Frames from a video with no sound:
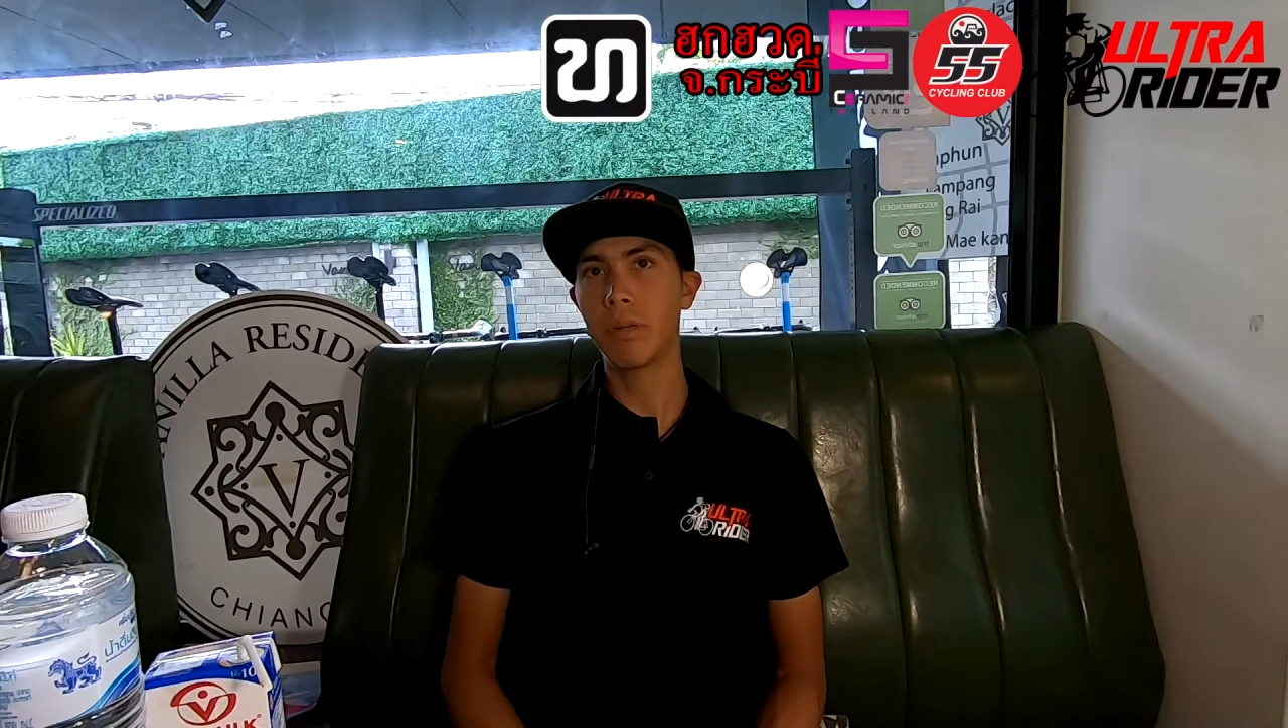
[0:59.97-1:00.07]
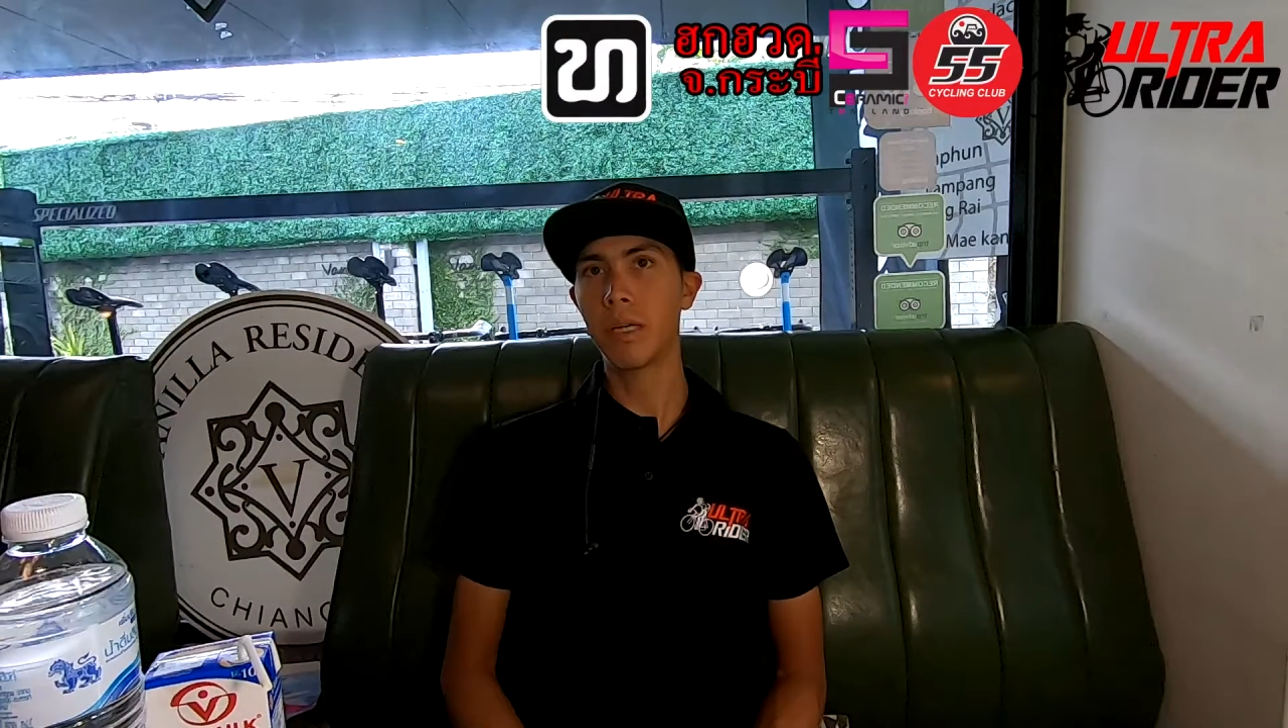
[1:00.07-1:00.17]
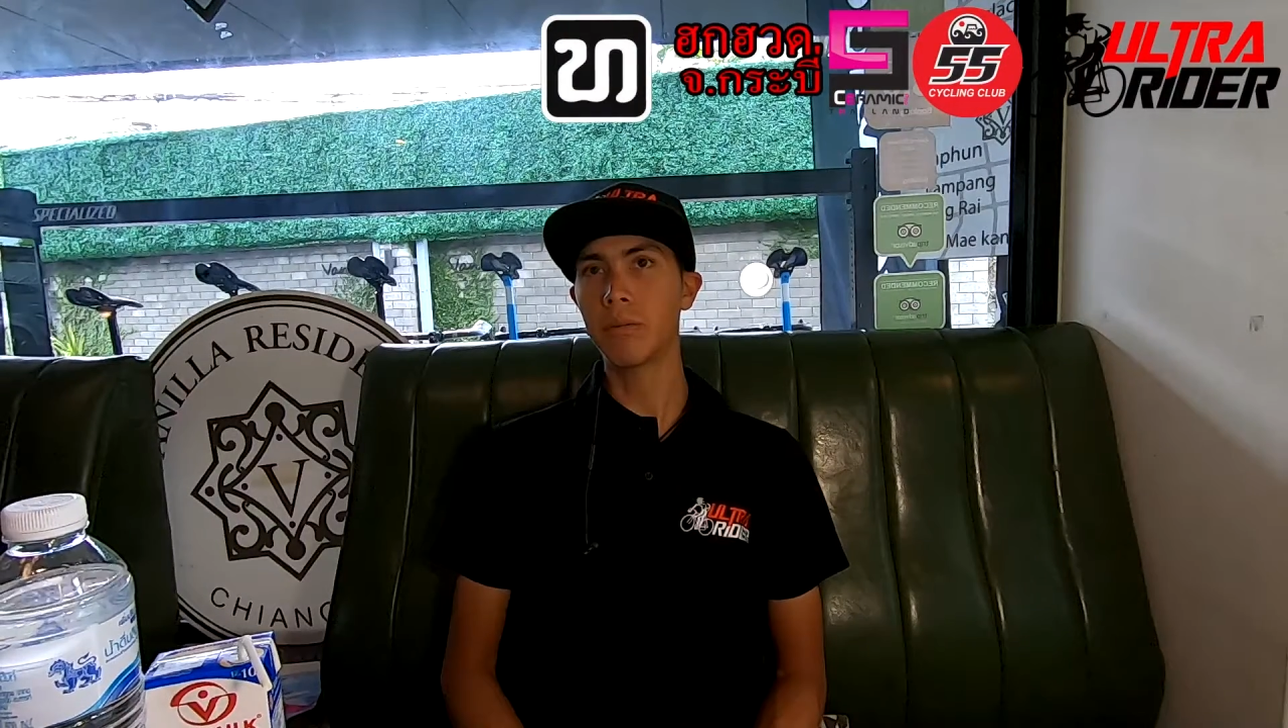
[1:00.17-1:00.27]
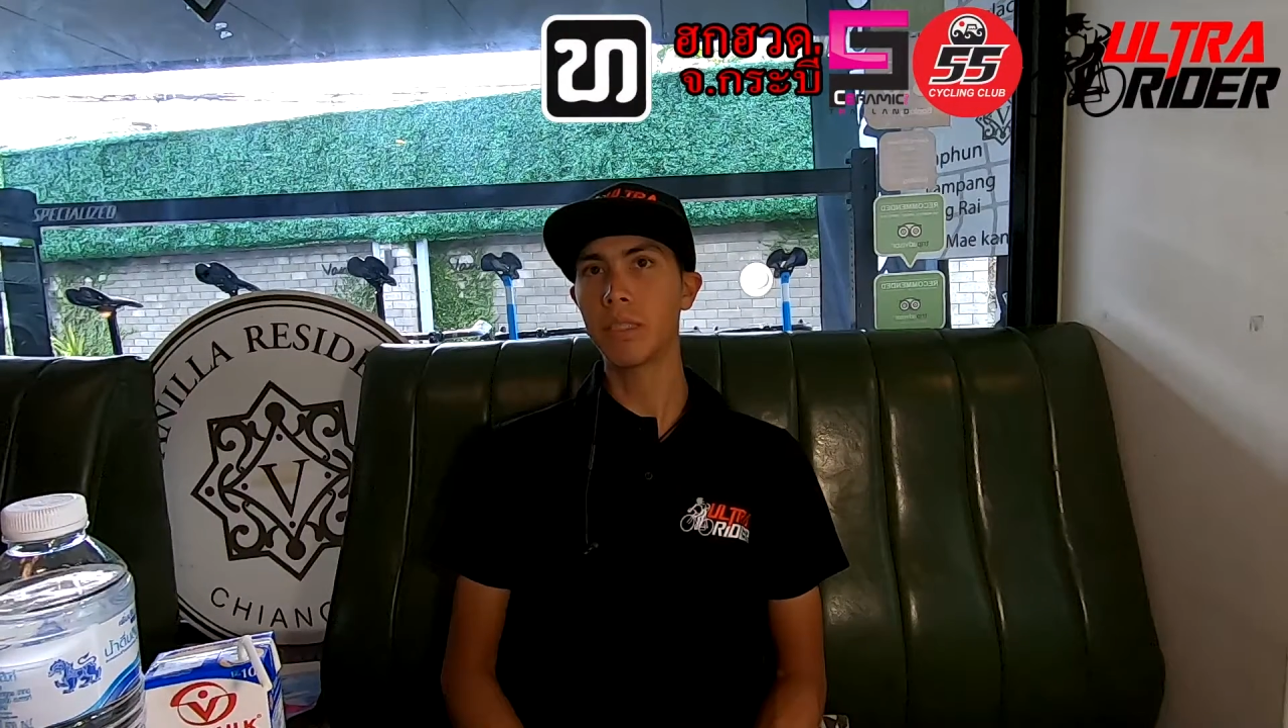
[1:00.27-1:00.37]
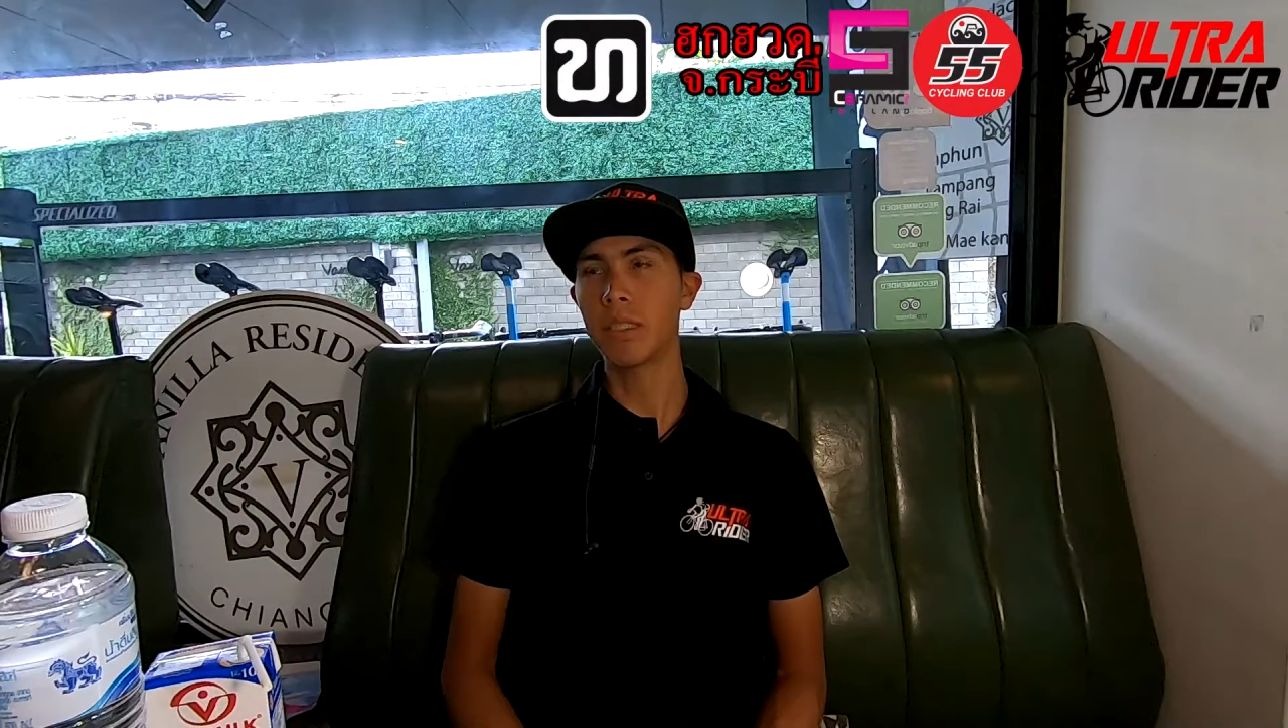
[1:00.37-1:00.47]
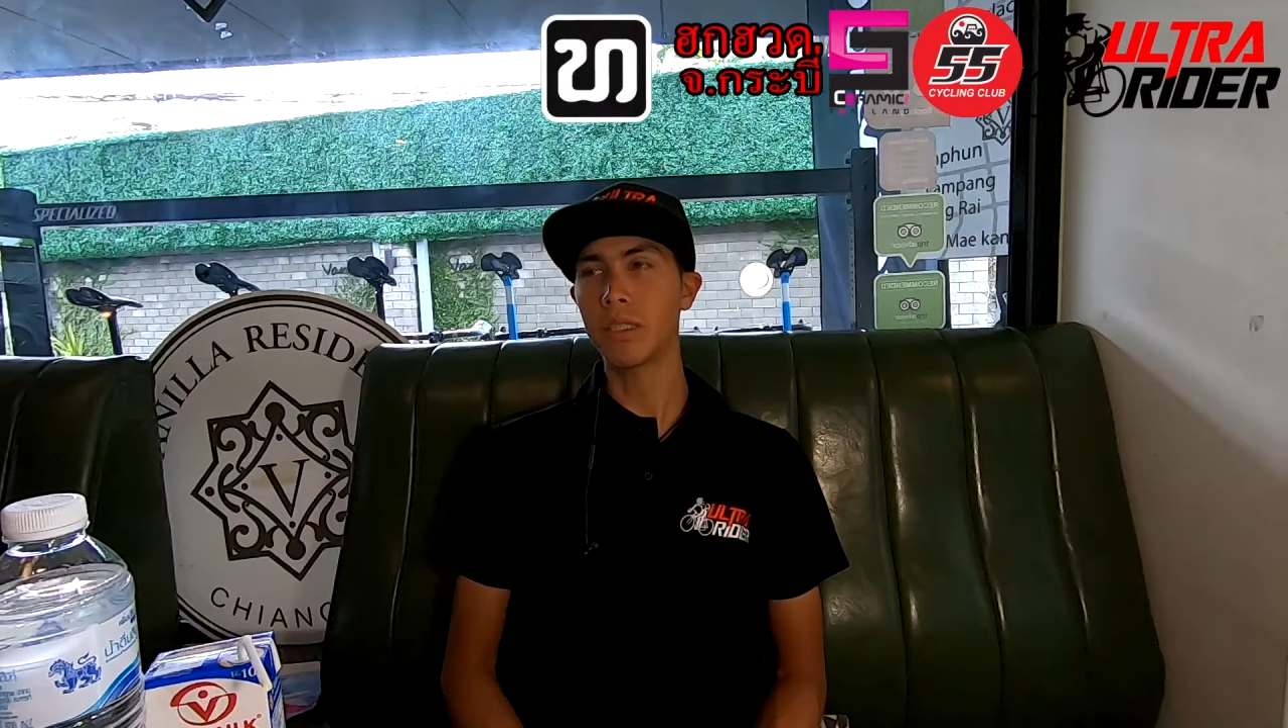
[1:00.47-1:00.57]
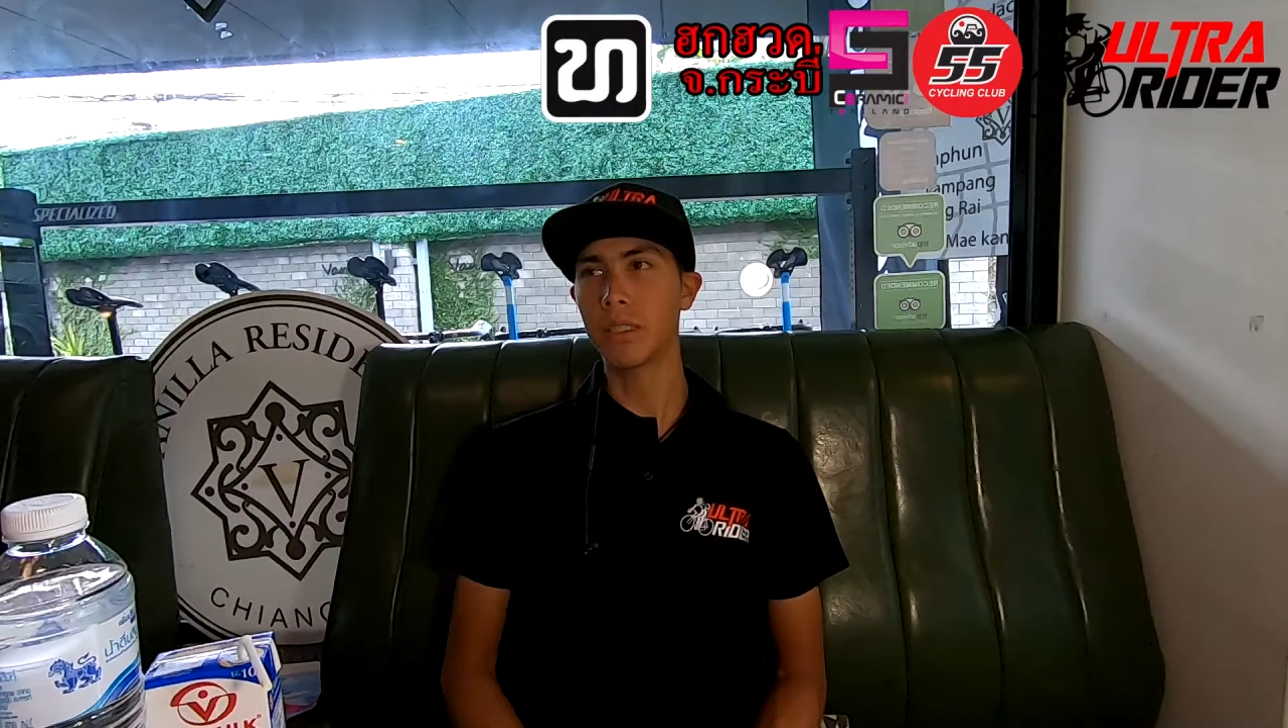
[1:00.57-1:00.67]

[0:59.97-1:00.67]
เพิ่มขึ้น